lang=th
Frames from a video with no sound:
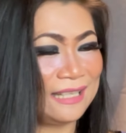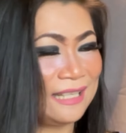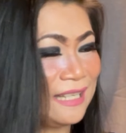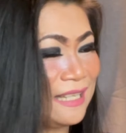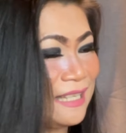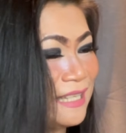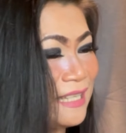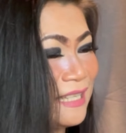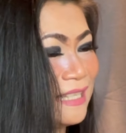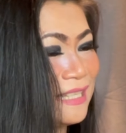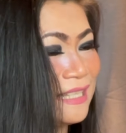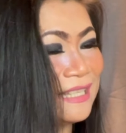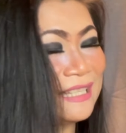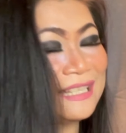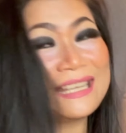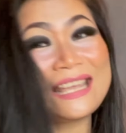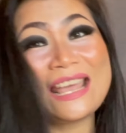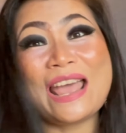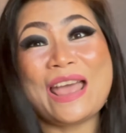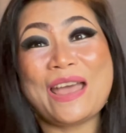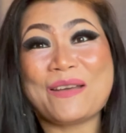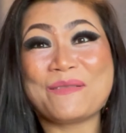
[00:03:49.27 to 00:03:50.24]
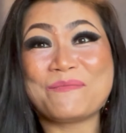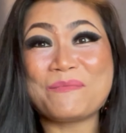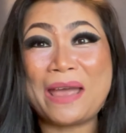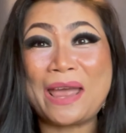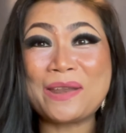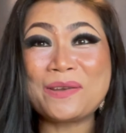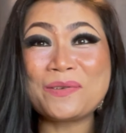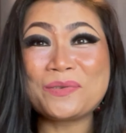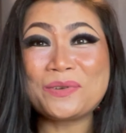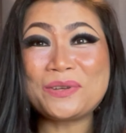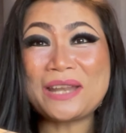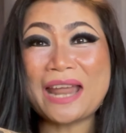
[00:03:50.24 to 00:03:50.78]
นี่แม่
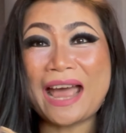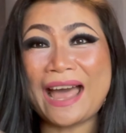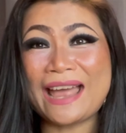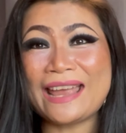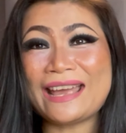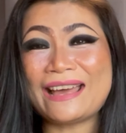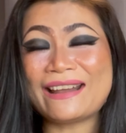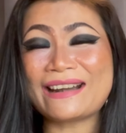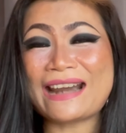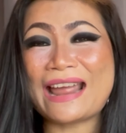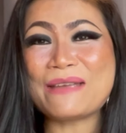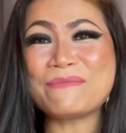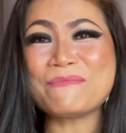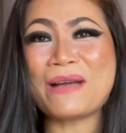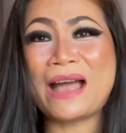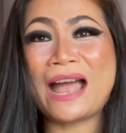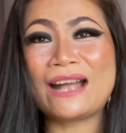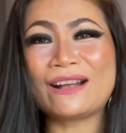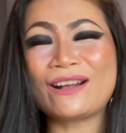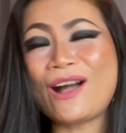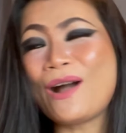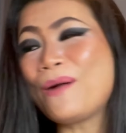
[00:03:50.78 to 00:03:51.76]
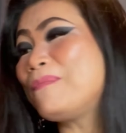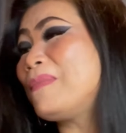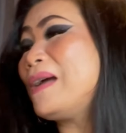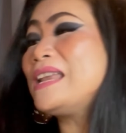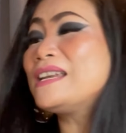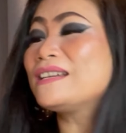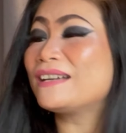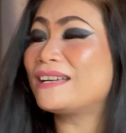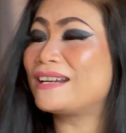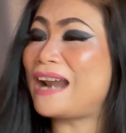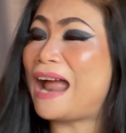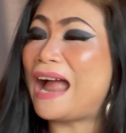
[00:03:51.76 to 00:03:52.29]
นุชได้อะไรมาก็เป็
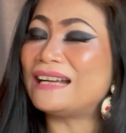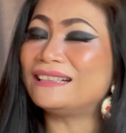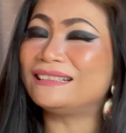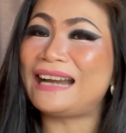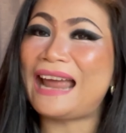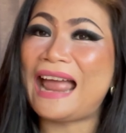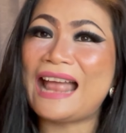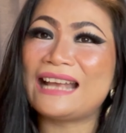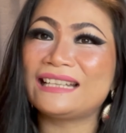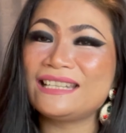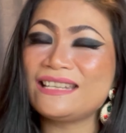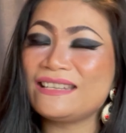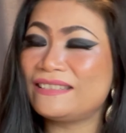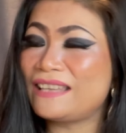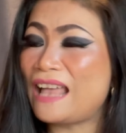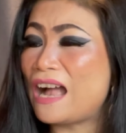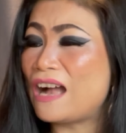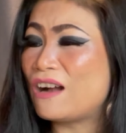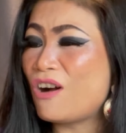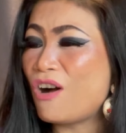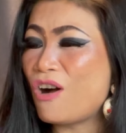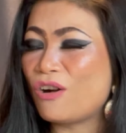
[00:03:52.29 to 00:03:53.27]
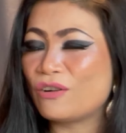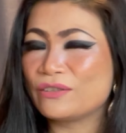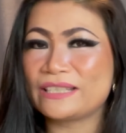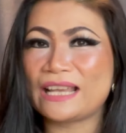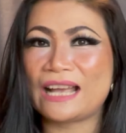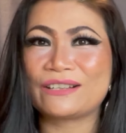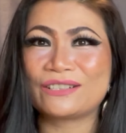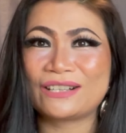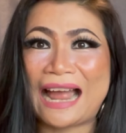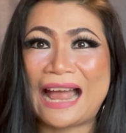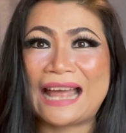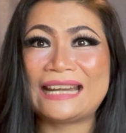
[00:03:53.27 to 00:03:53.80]
นครั้งแรกที่สั่งของ
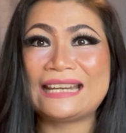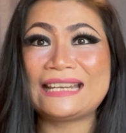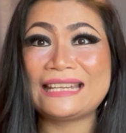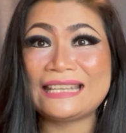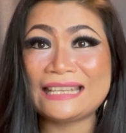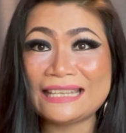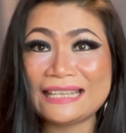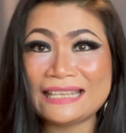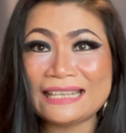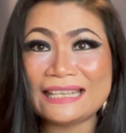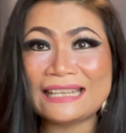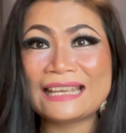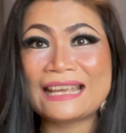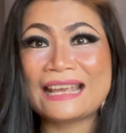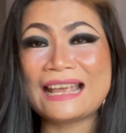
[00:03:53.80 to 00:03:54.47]
จากร้านนี้